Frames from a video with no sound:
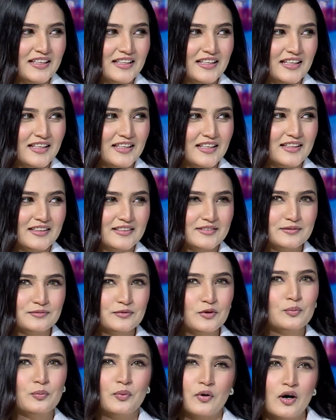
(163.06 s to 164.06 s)
कि
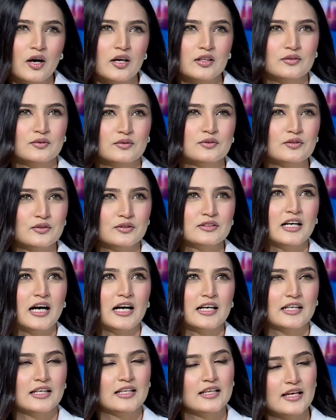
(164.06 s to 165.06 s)
वो बहुत उनको
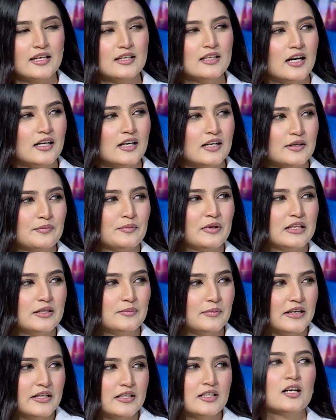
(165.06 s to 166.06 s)
था कि नहीं अगर मेरी
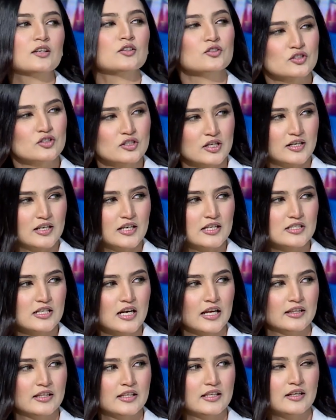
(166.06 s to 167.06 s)
बेटियाँ कुछ करना
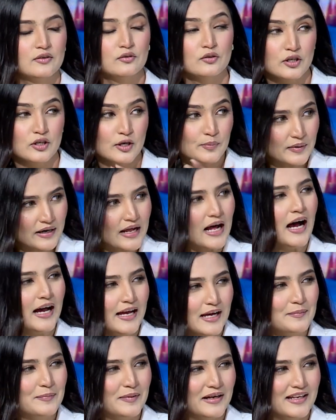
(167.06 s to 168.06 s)
चाहती हैं उन्होंने
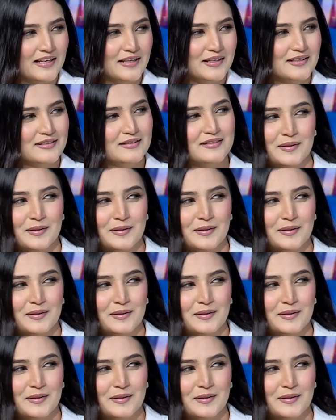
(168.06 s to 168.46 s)
पढ़ाया पहले